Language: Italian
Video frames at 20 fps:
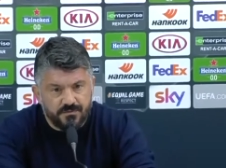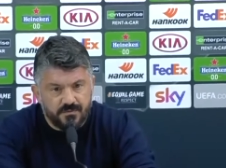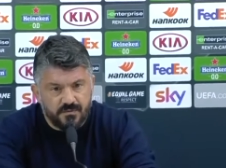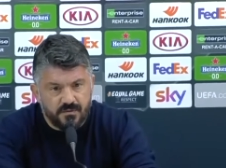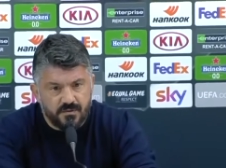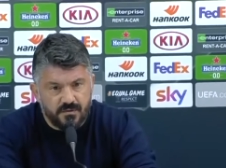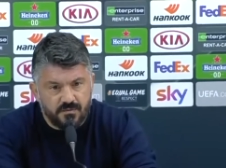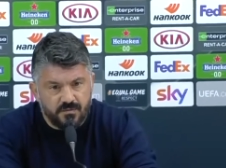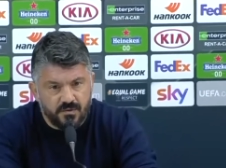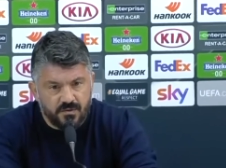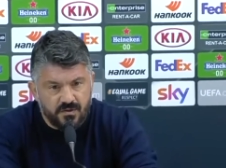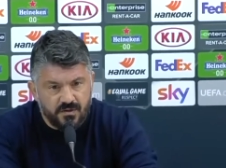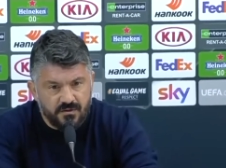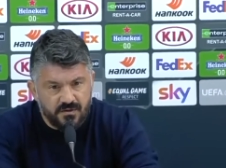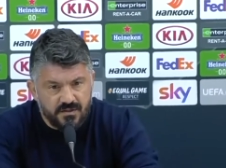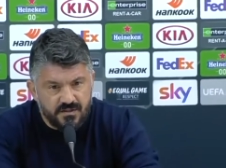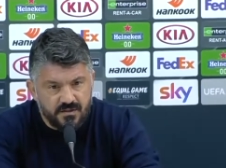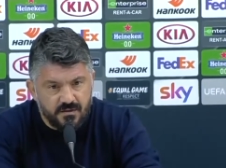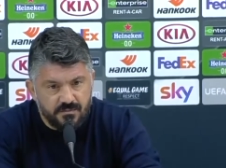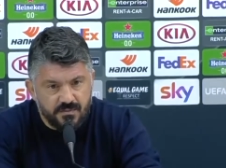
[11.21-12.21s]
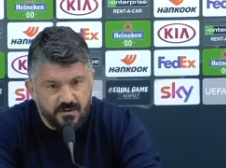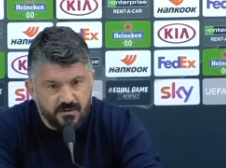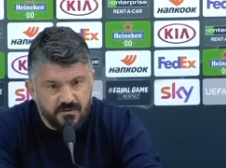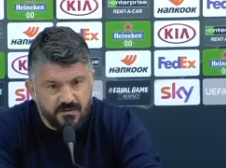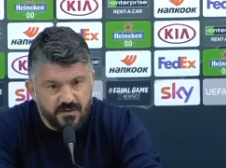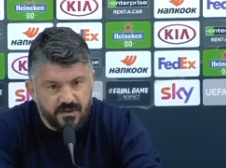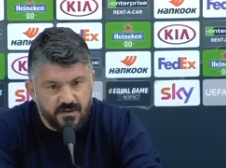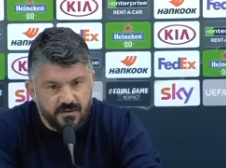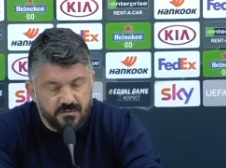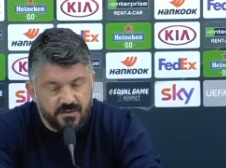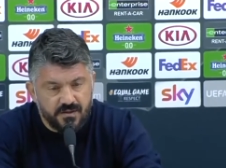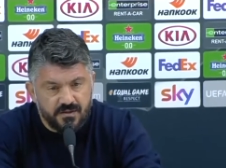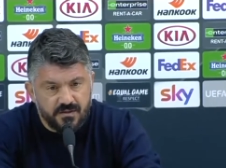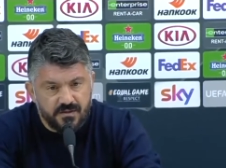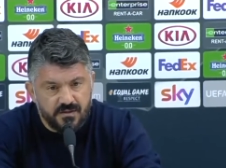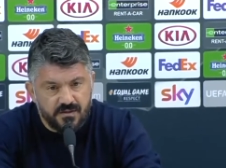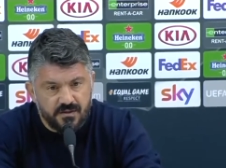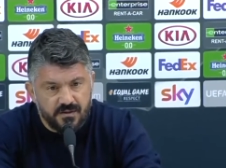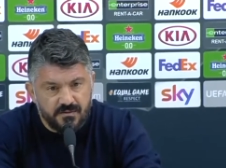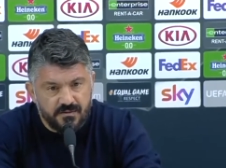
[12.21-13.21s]
mi portava a San Paolo a vedere la
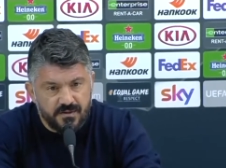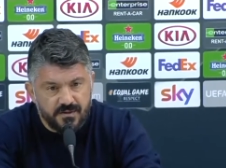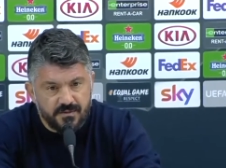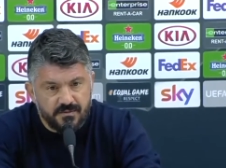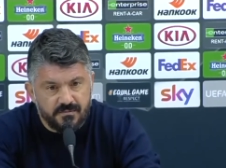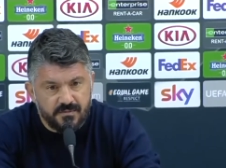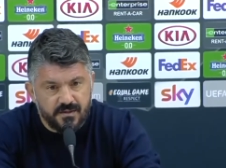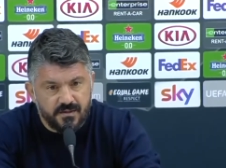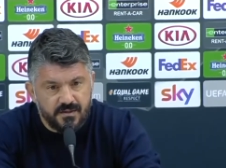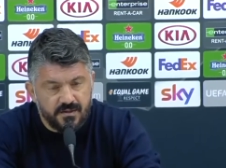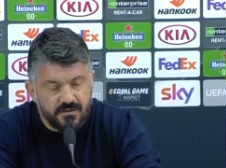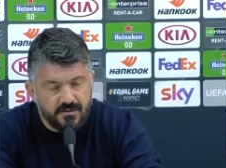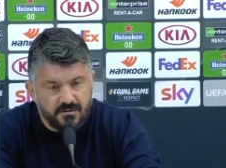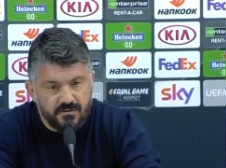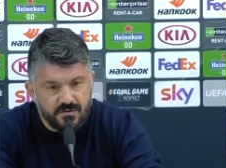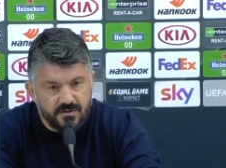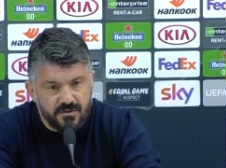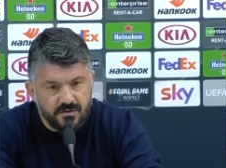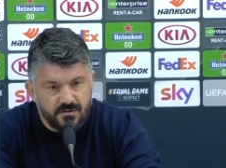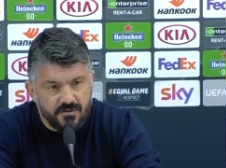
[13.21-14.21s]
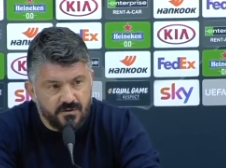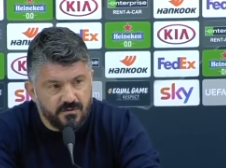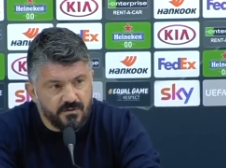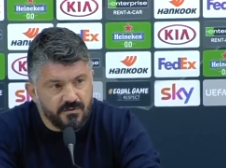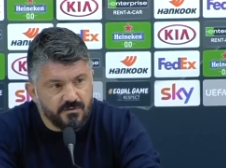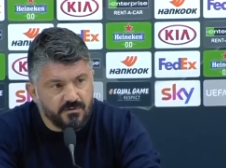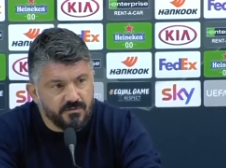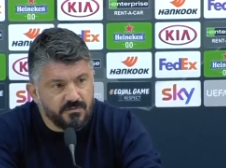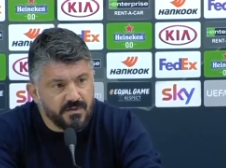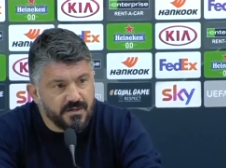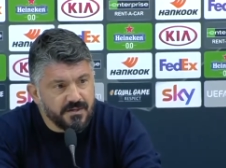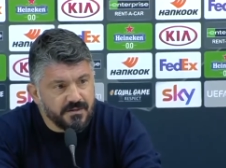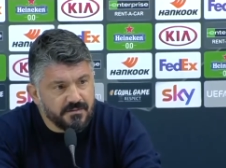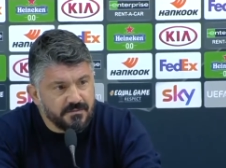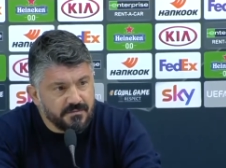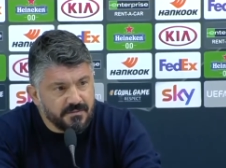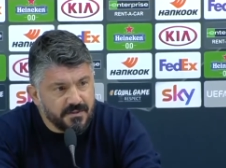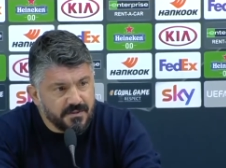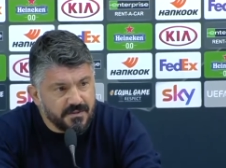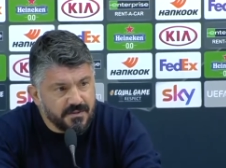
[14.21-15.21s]
partita, ma i biglietti non se ne trovavano mai
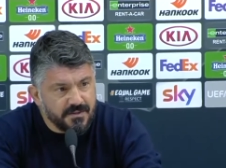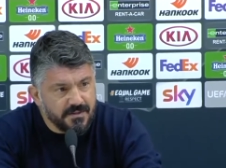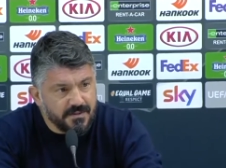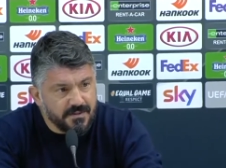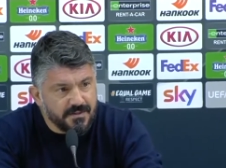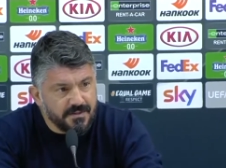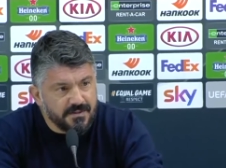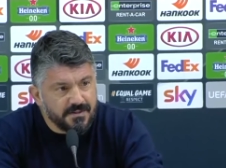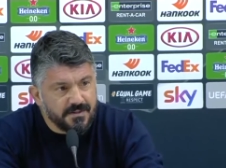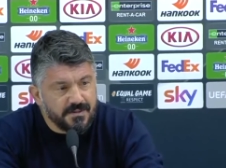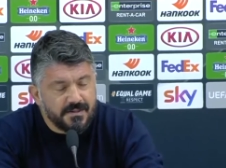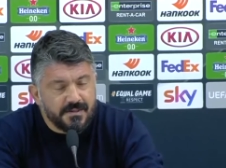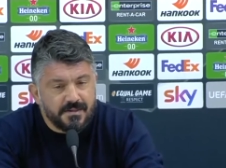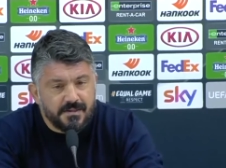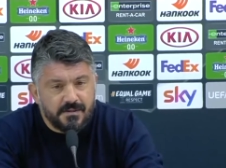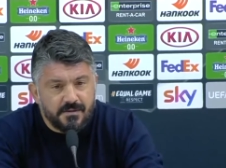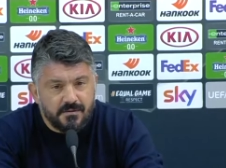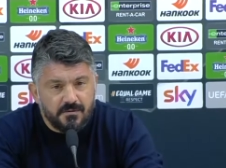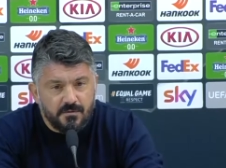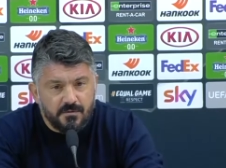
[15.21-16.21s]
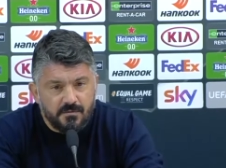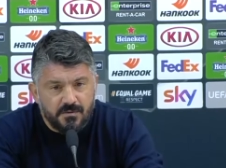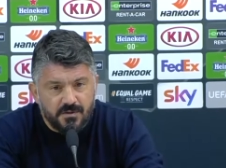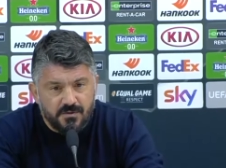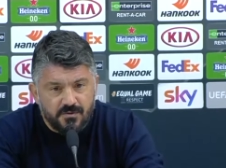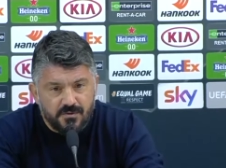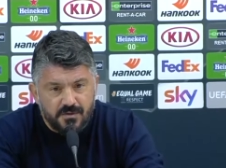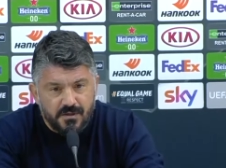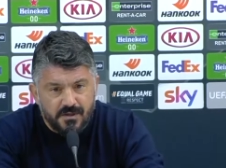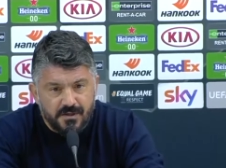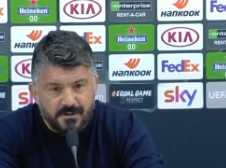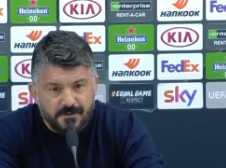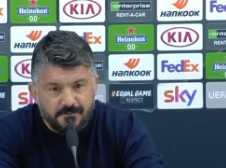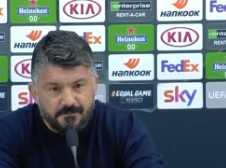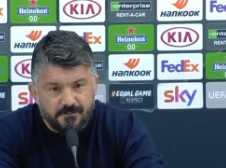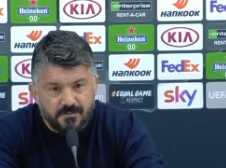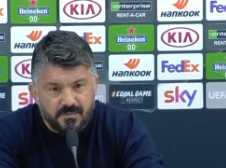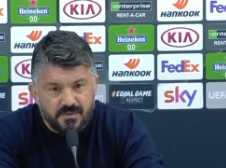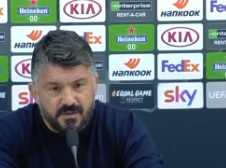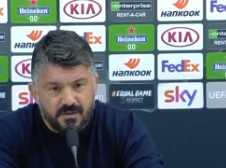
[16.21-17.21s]
perché in quel momento là
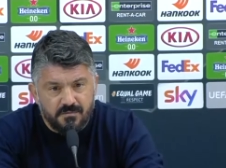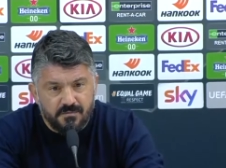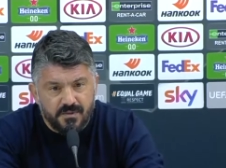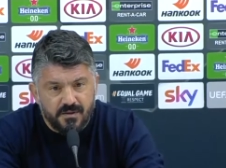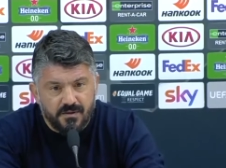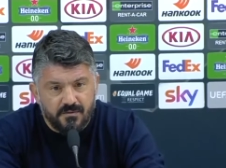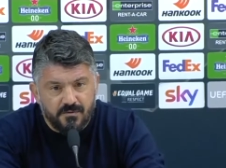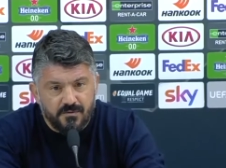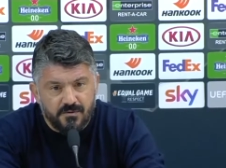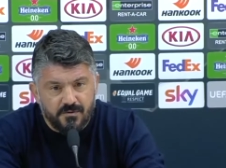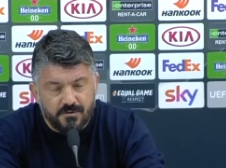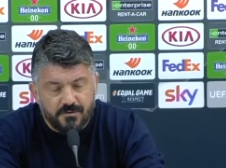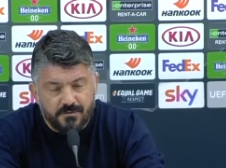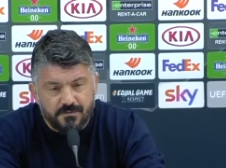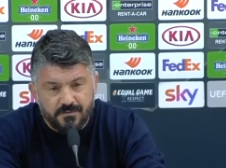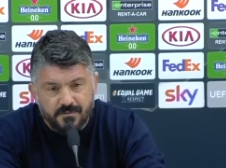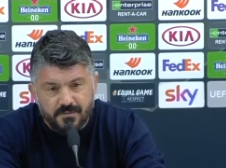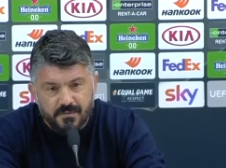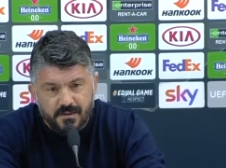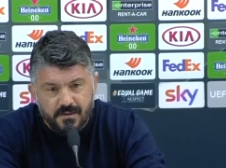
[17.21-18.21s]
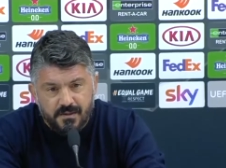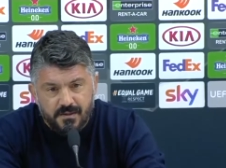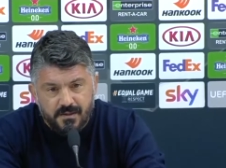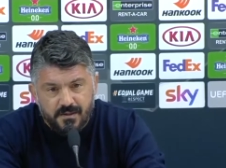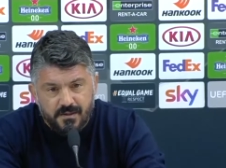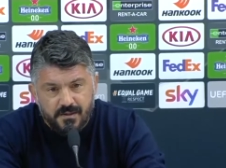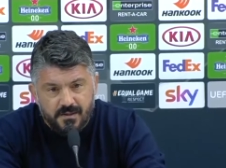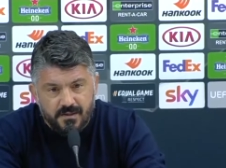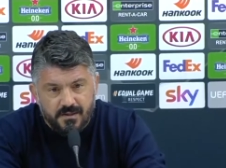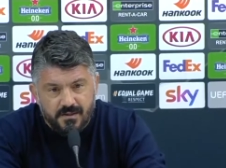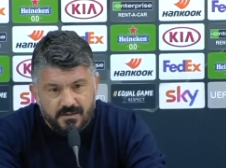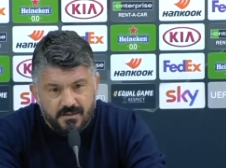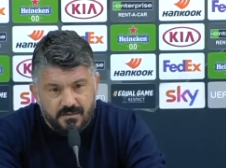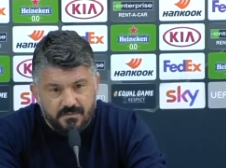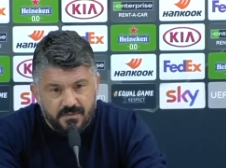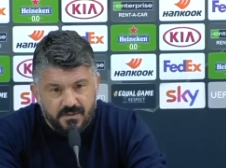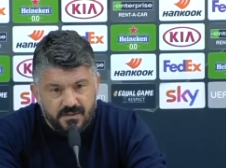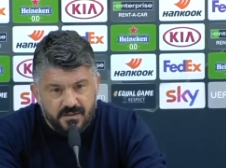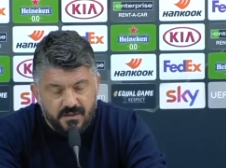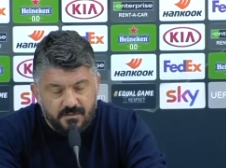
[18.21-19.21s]
San Paolo era
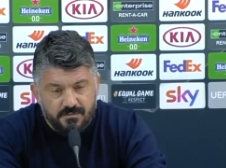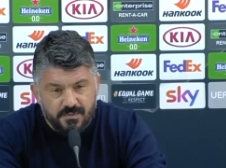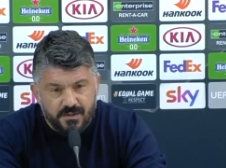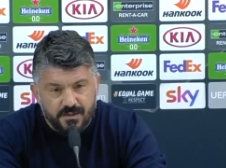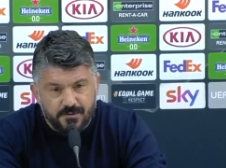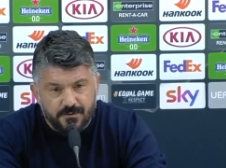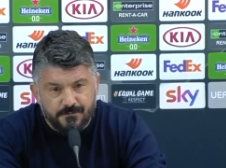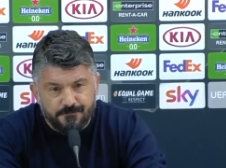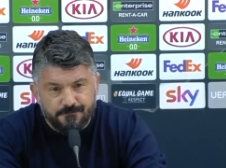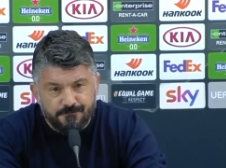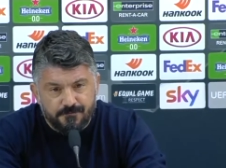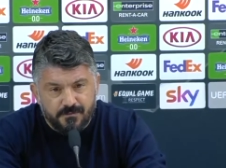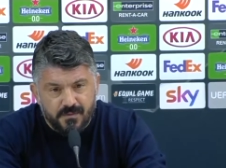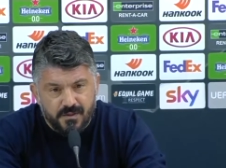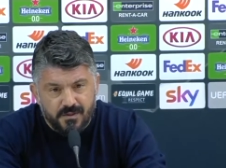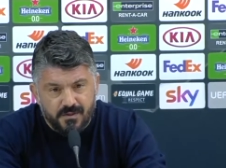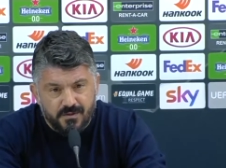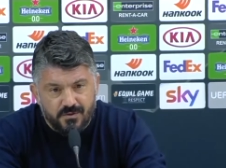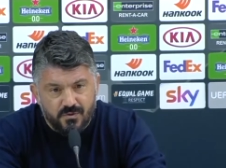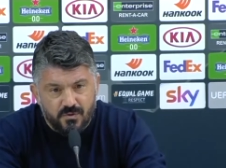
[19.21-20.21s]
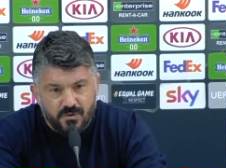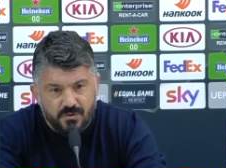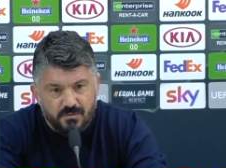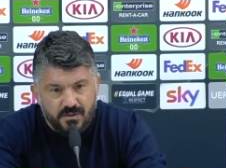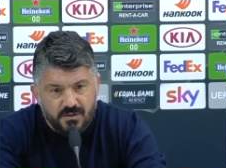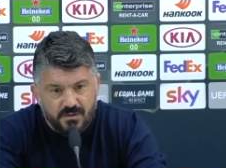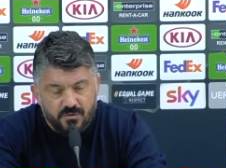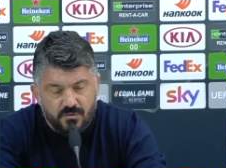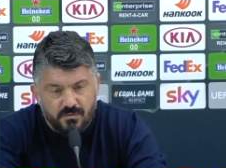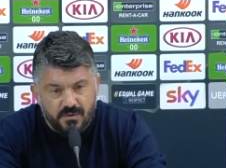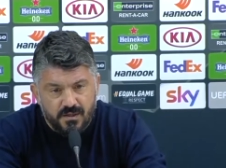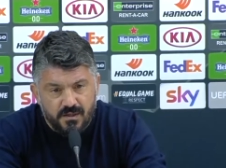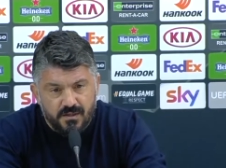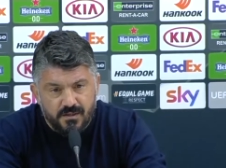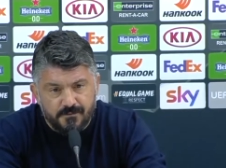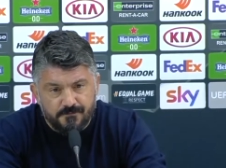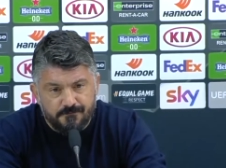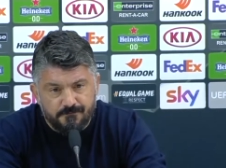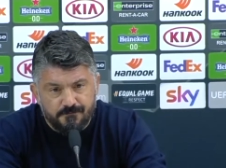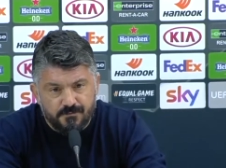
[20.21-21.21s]
sempre strapieno e sono rimasto
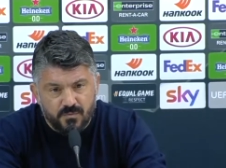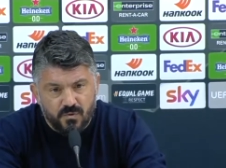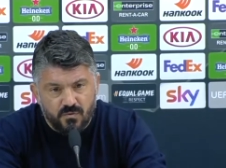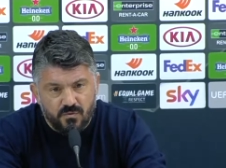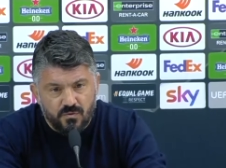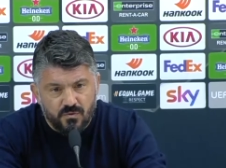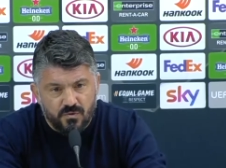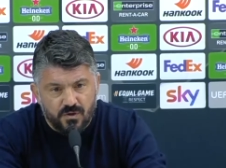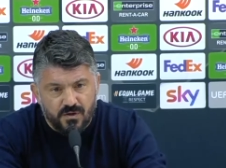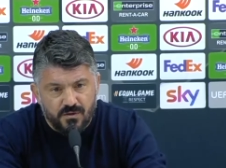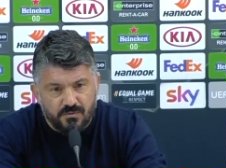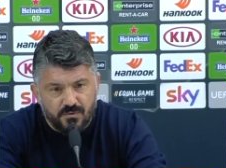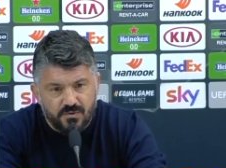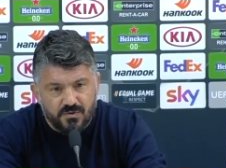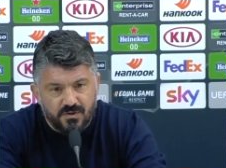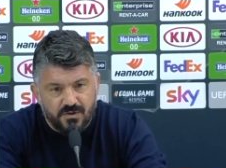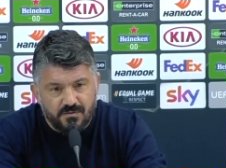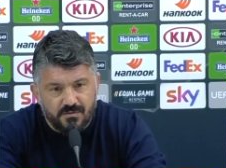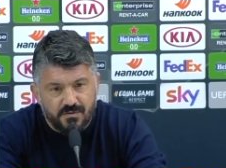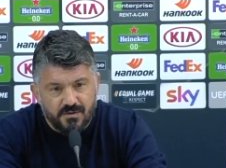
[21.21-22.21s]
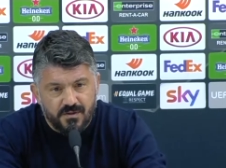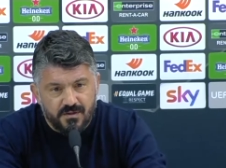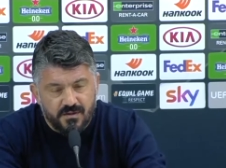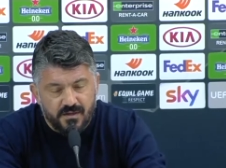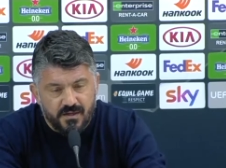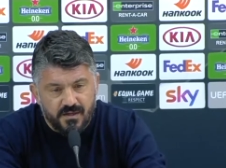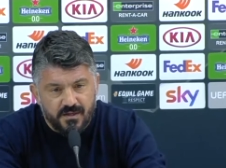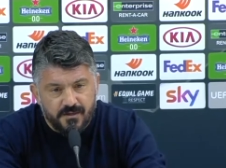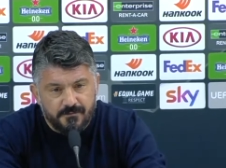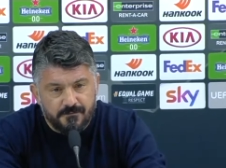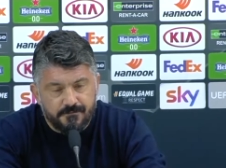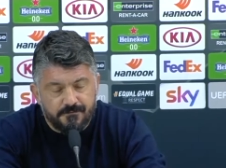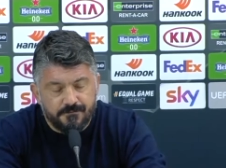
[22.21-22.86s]
male. Ho avuto la possibilità